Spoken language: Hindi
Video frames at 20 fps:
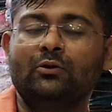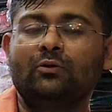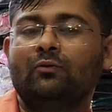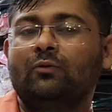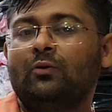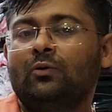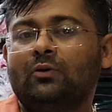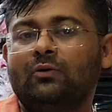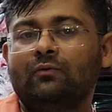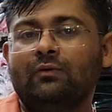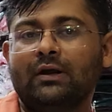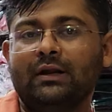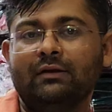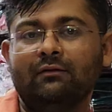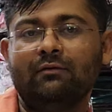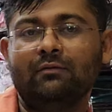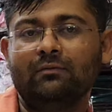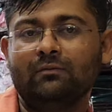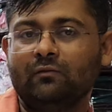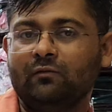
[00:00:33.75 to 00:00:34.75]
तो वो
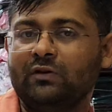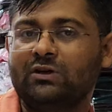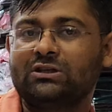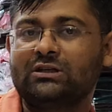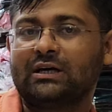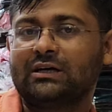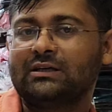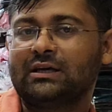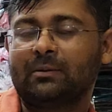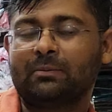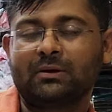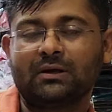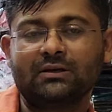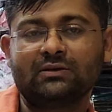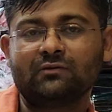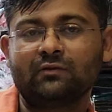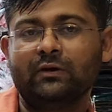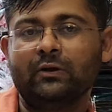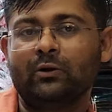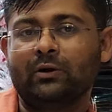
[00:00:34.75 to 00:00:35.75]
वाली विश आज आपकी
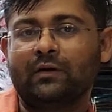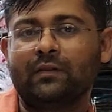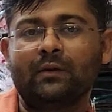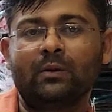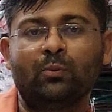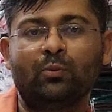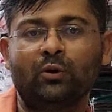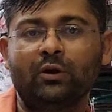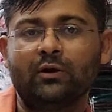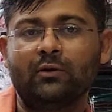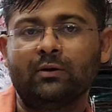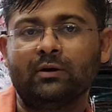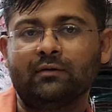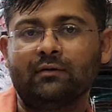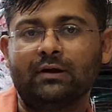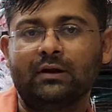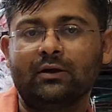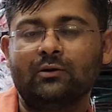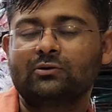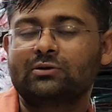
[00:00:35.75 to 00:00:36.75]
इस वीडियो के अंदर पूरे होने
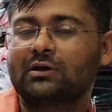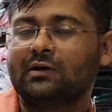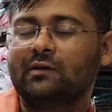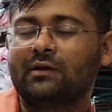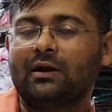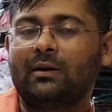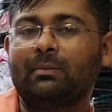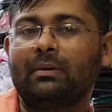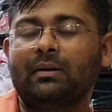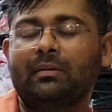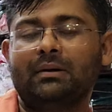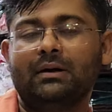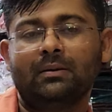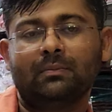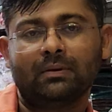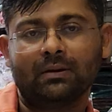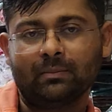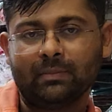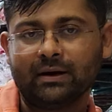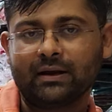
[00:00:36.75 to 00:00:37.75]
वाली है उसके अंदर आप
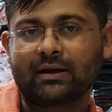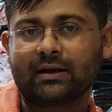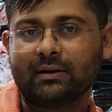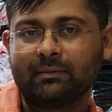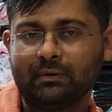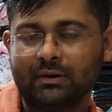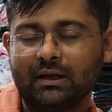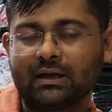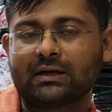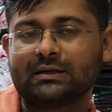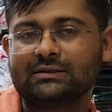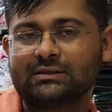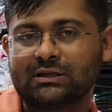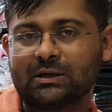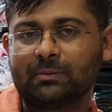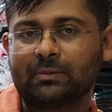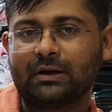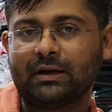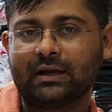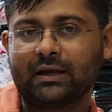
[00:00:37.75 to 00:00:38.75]
डबल बेड का भी एक
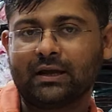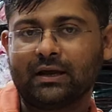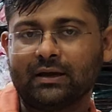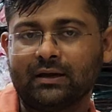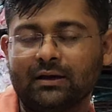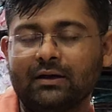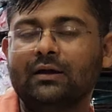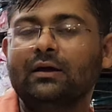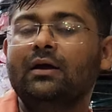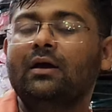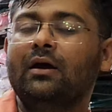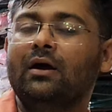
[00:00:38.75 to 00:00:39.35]
कंसेप्ट लेके आए हैं